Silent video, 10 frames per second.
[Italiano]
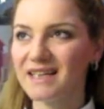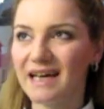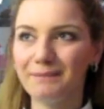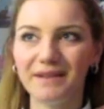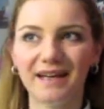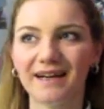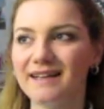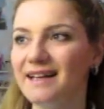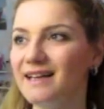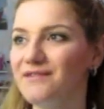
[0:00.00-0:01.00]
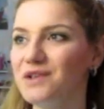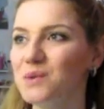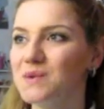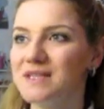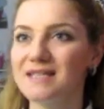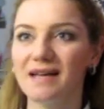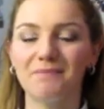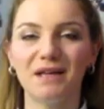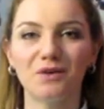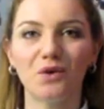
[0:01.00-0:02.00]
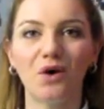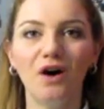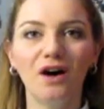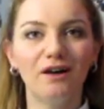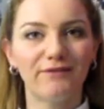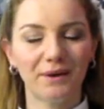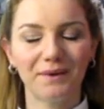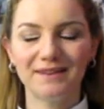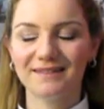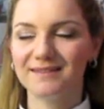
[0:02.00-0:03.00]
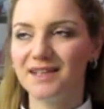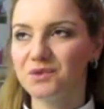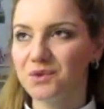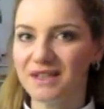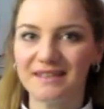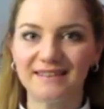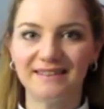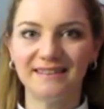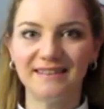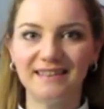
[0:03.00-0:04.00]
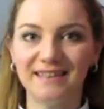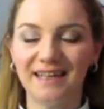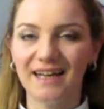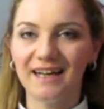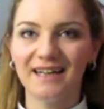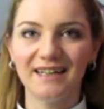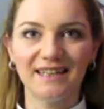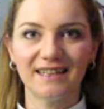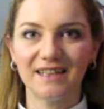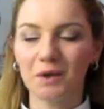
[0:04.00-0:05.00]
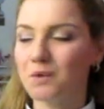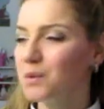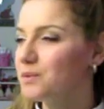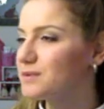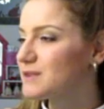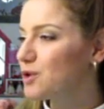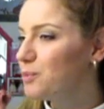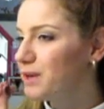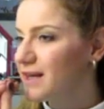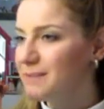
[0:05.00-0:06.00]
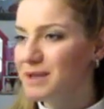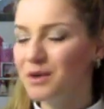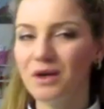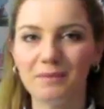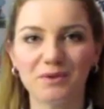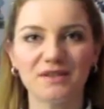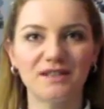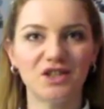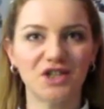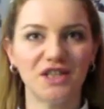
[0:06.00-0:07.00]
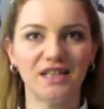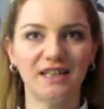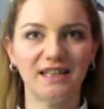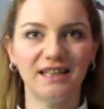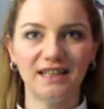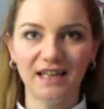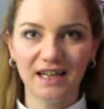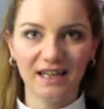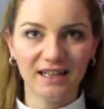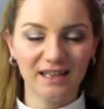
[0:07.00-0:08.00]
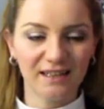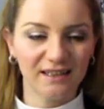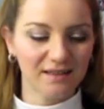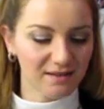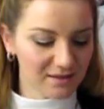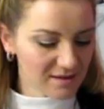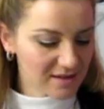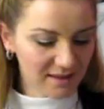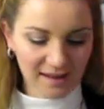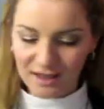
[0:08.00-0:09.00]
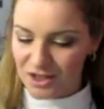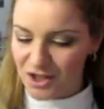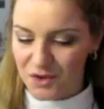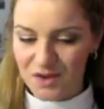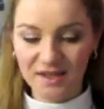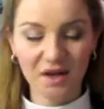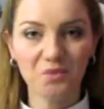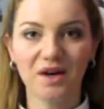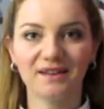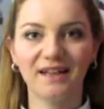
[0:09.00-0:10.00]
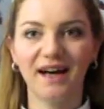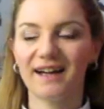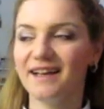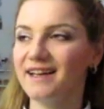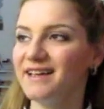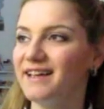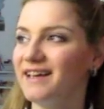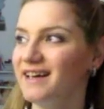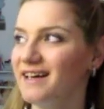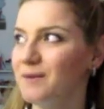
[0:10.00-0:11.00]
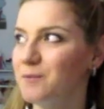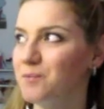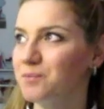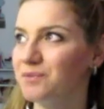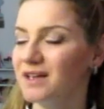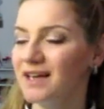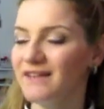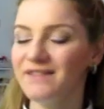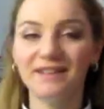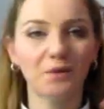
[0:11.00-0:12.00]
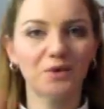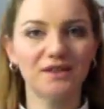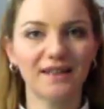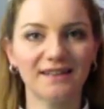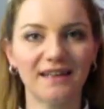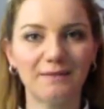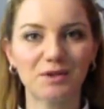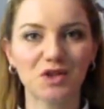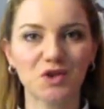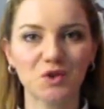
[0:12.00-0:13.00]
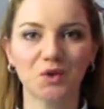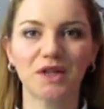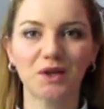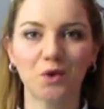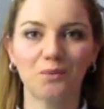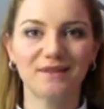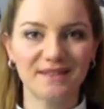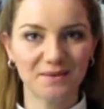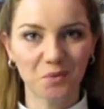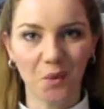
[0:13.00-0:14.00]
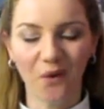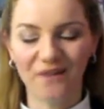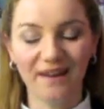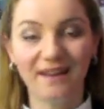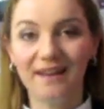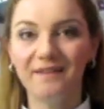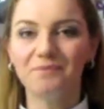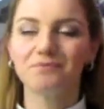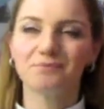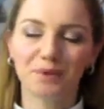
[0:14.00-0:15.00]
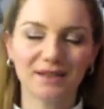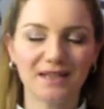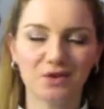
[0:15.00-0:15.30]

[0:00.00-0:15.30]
camminare nelle viuzze meno frequentate dai turisti, uh, scoprire piccoli posticini, uh, sederci così e guardare il, um, la vita quotidiana delle persone, come si muove. Poi da